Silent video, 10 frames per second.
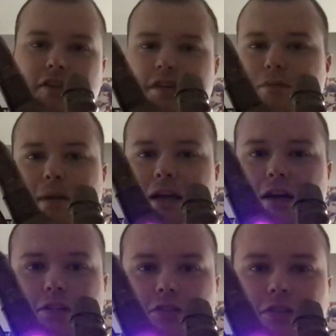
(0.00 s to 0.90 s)
also einfach mal länger
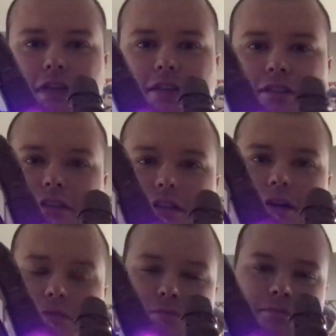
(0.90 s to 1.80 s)
gedrückt halten,
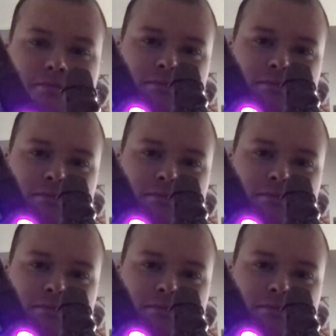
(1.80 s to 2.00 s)
genau.